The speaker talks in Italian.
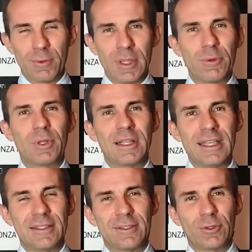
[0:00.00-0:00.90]
quindi un
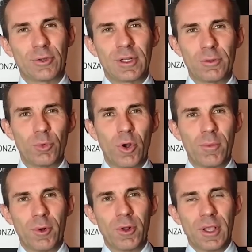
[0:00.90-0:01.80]
inizio intorno al
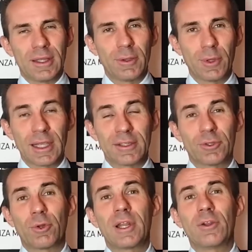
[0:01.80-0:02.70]
Duomo di quelle che
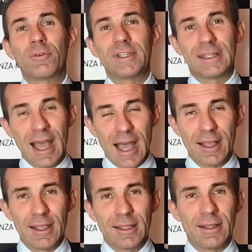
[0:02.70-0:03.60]
sono le novità